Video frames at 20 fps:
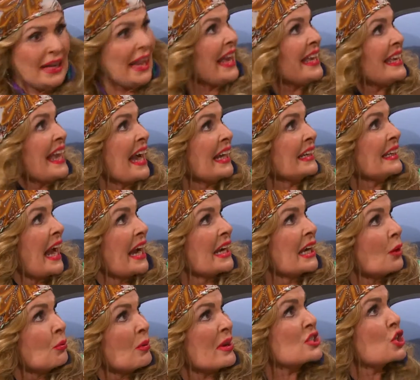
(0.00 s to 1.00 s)
ايه يعني
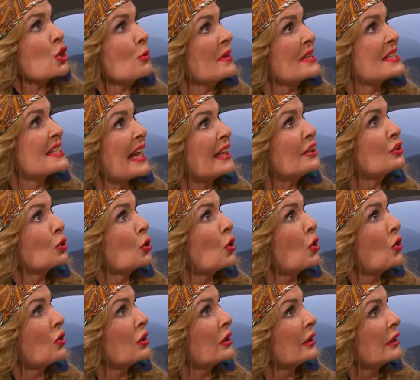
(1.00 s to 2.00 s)
اجوزهم ازاي
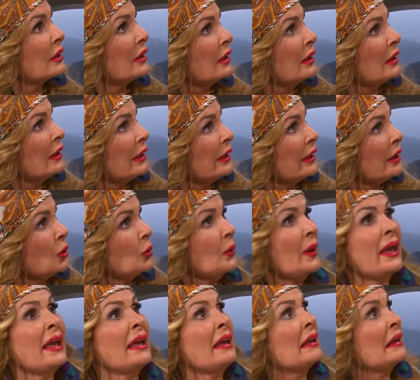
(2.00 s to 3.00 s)
دول
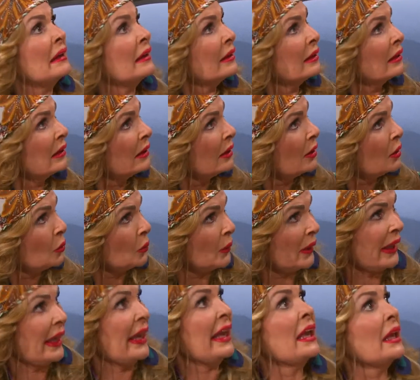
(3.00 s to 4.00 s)
وائل
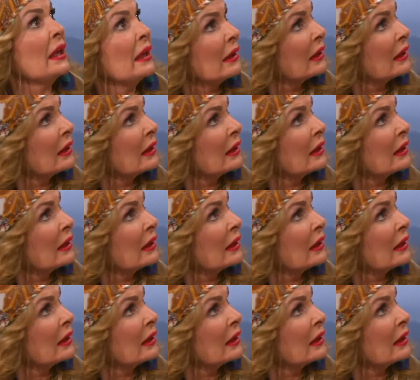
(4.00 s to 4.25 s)
وايه